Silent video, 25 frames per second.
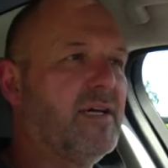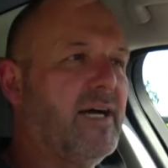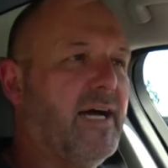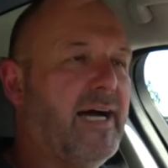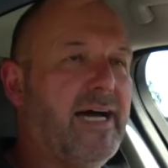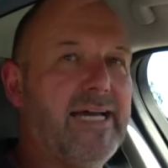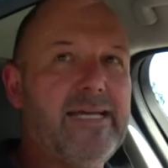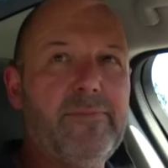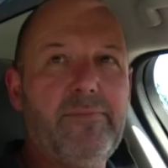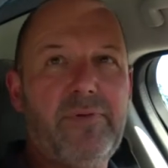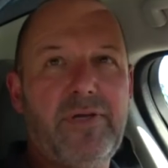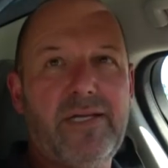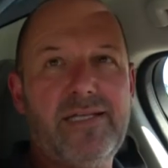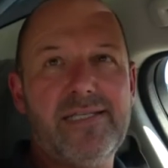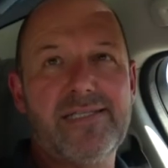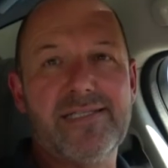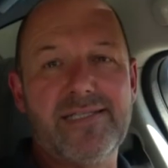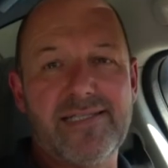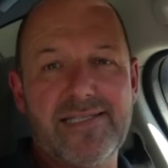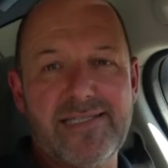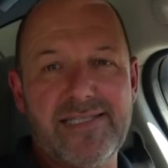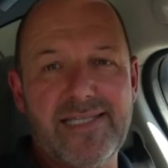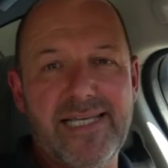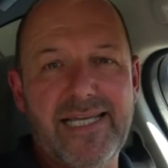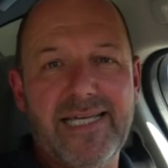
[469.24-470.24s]
iPace
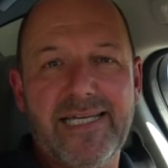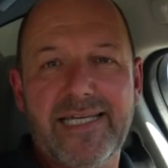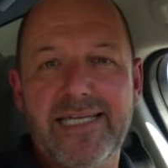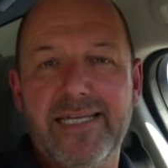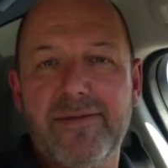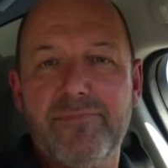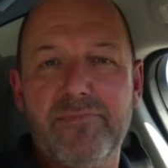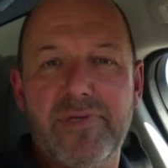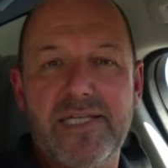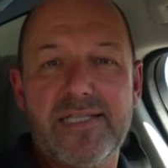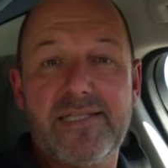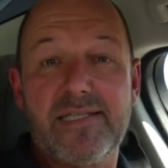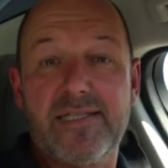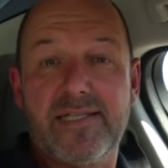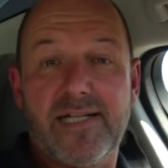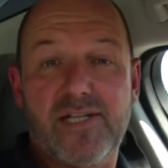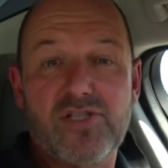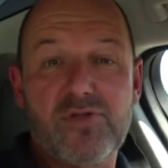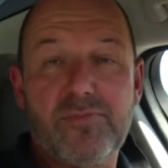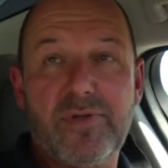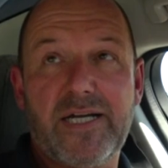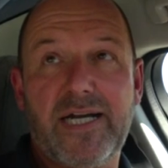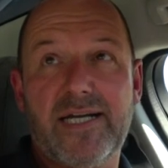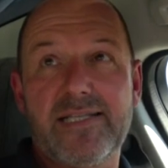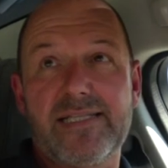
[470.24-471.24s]
serienmäßig, also
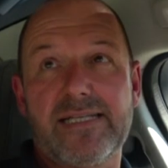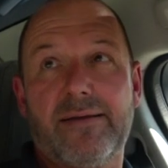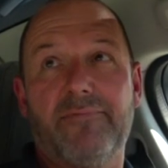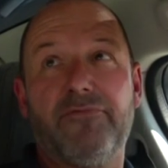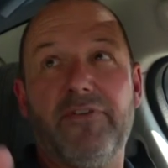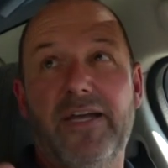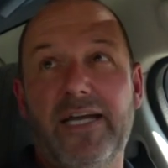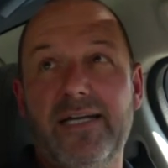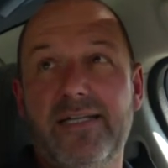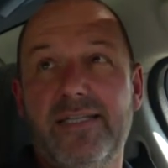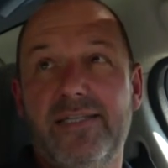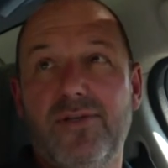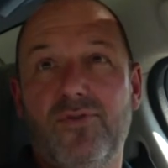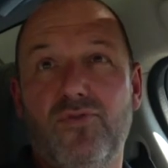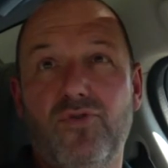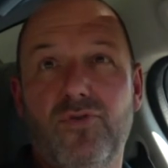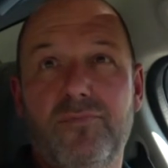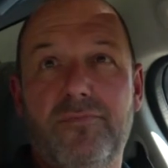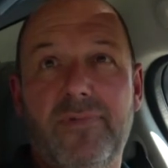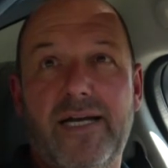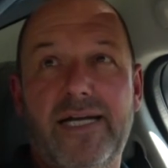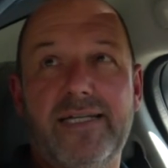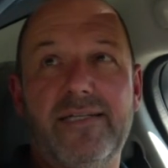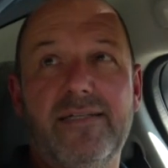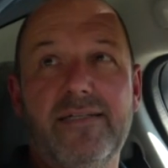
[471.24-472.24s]
bereits ab Werk, hier
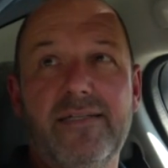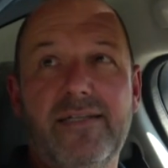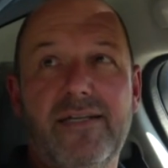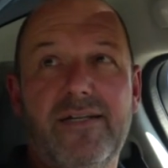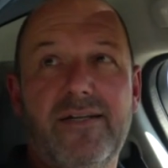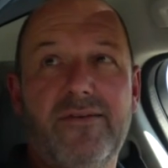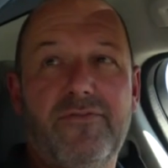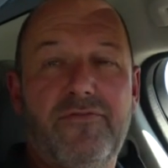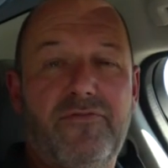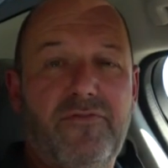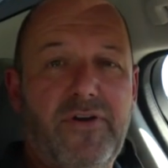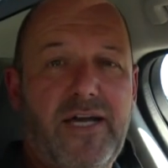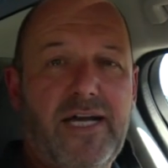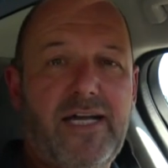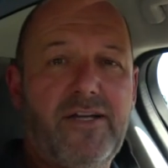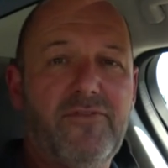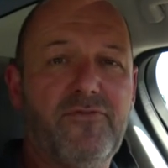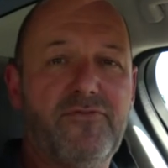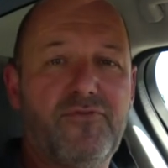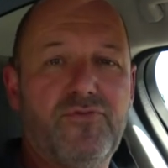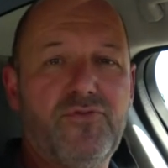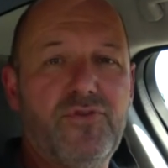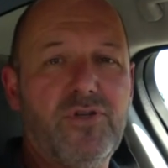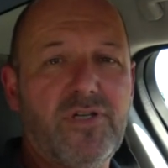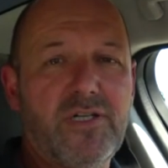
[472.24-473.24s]
oben ein Fach
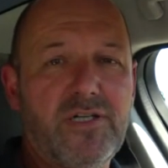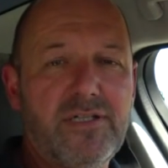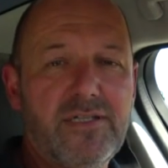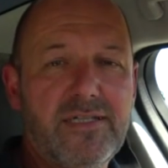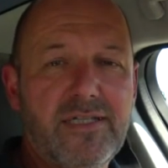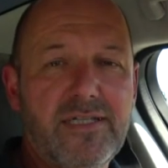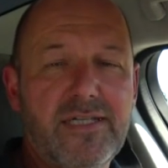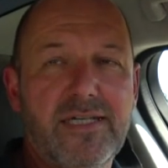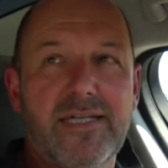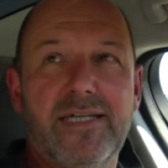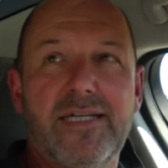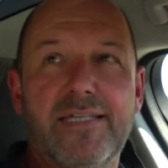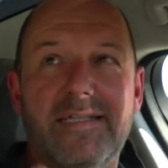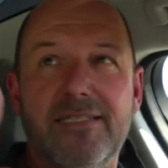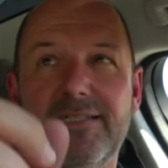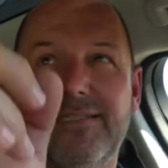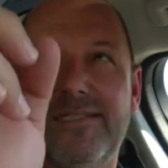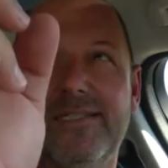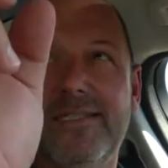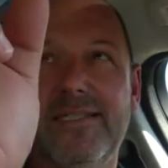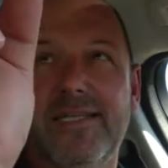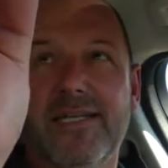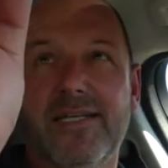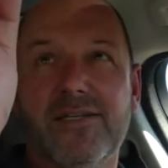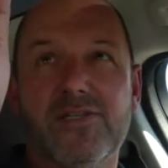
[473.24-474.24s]
für
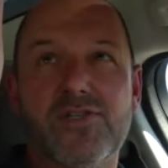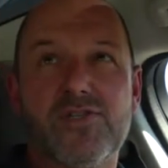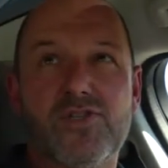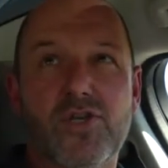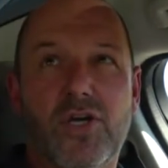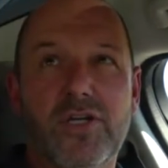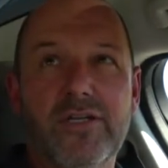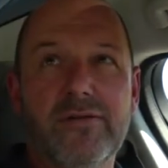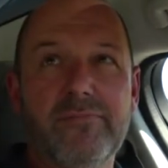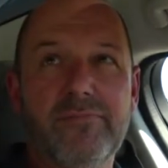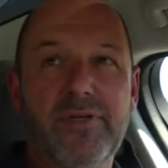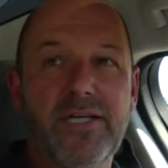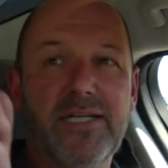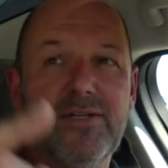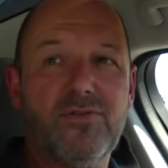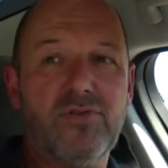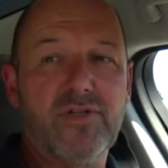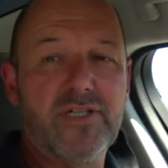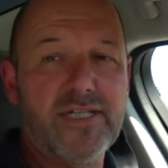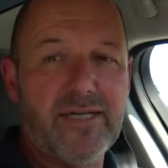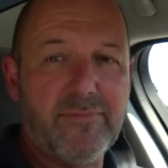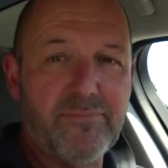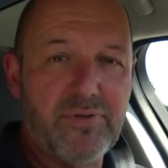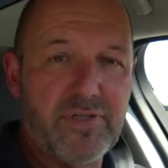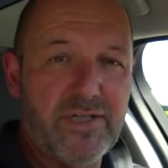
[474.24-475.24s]
die Sonnenbrille
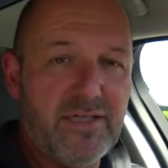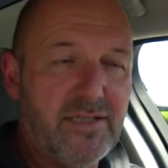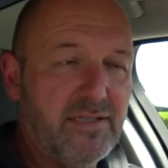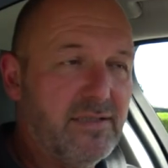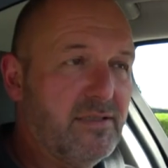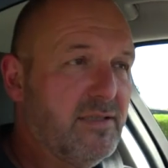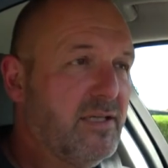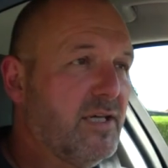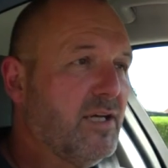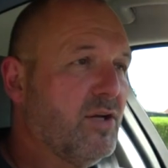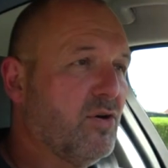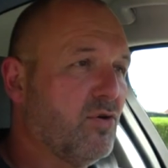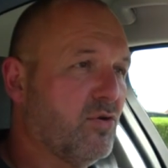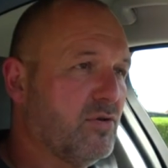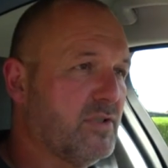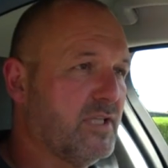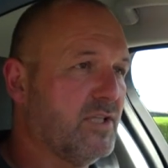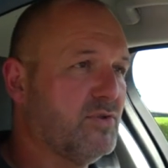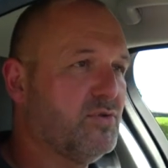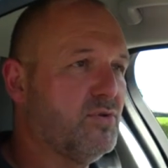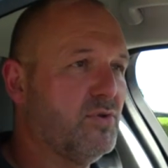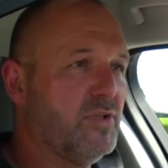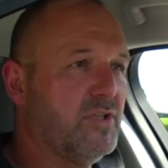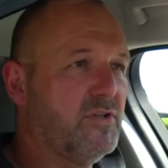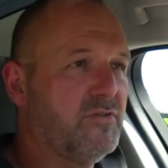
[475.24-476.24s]
oder Brille und
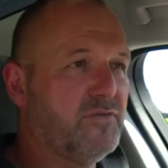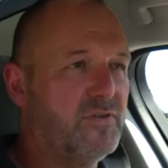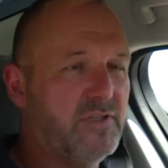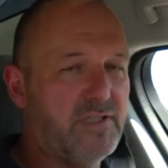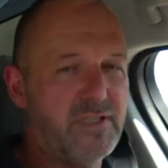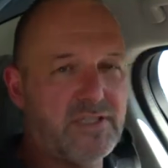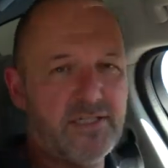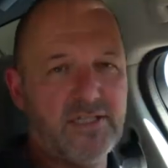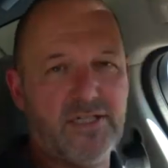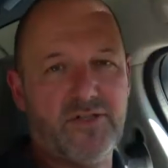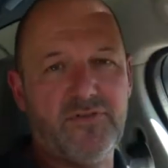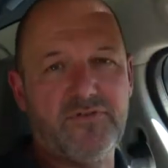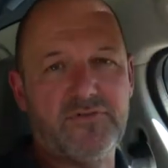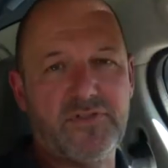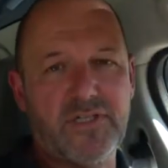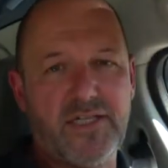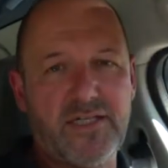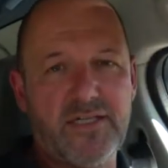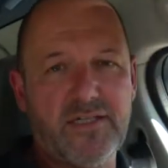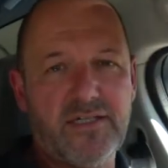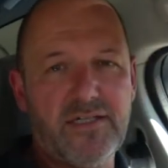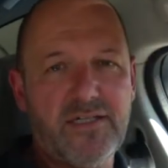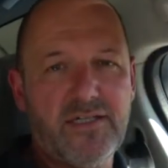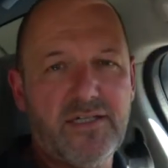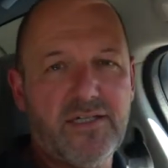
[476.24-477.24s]
natürlich finde ich auf
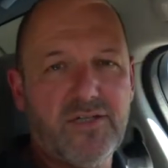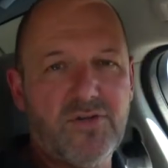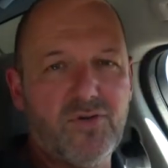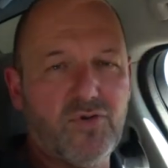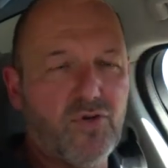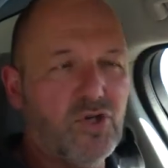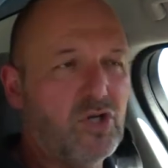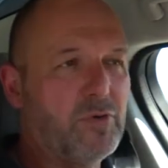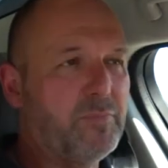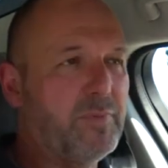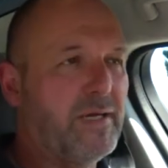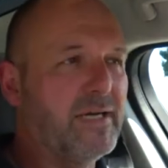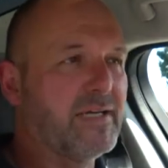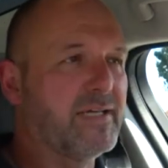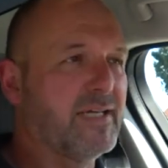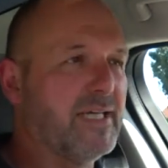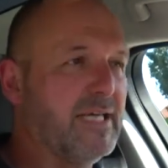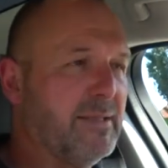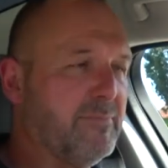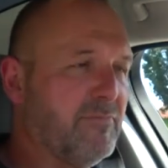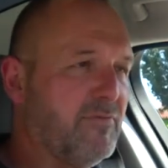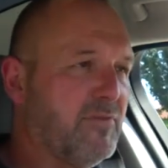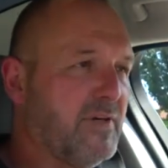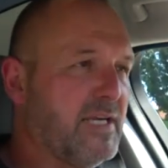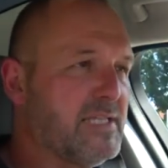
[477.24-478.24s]
der Rückbank
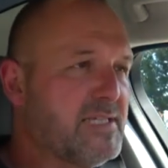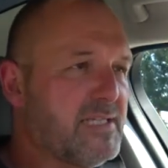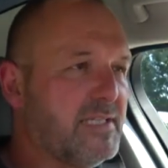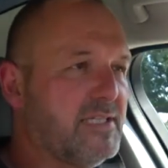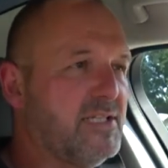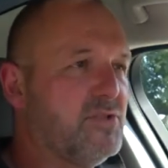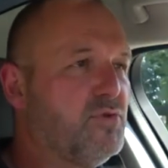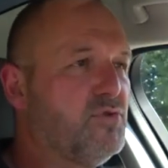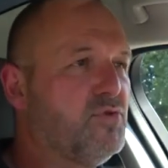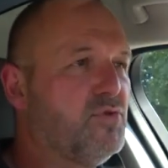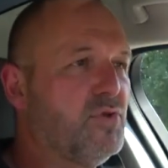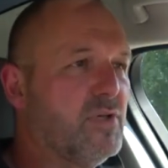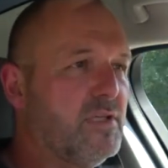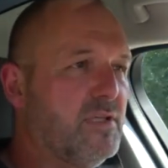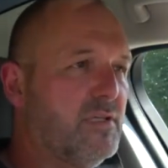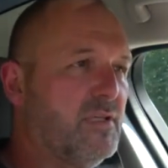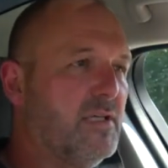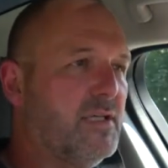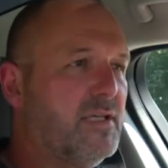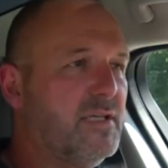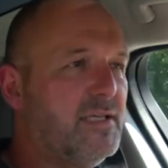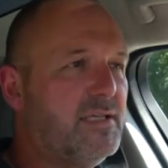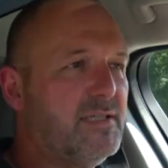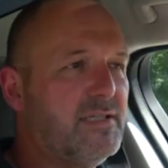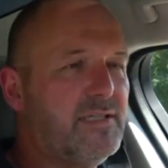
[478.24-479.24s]
ebenfalls in den Türen
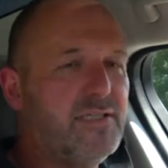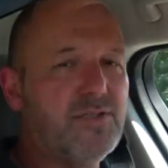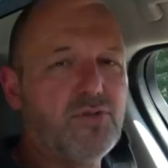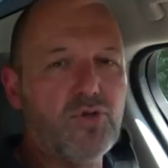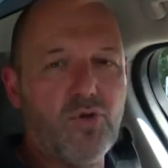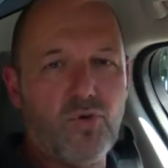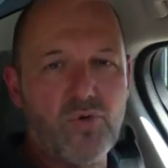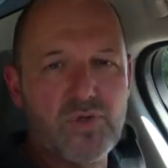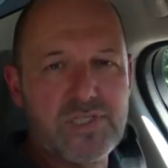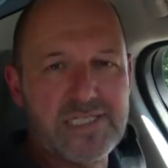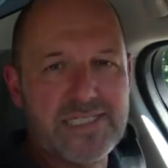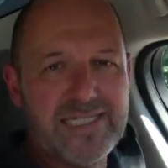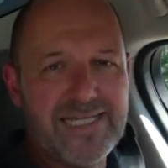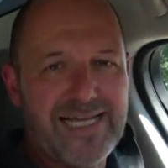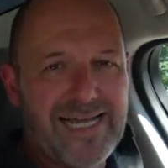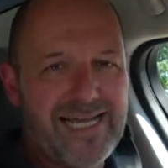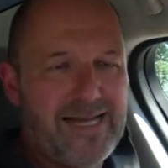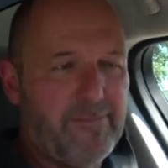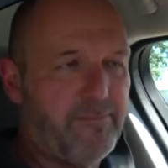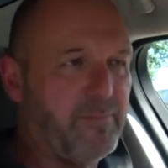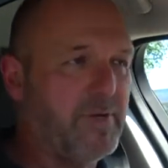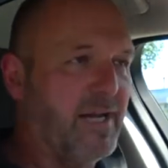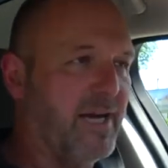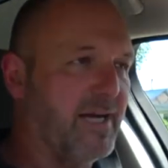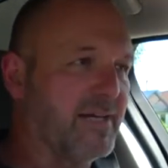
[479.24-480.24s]
die großen
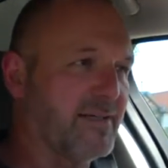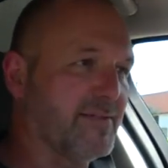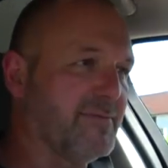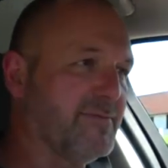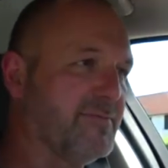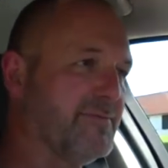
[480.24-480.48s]
Ablagen.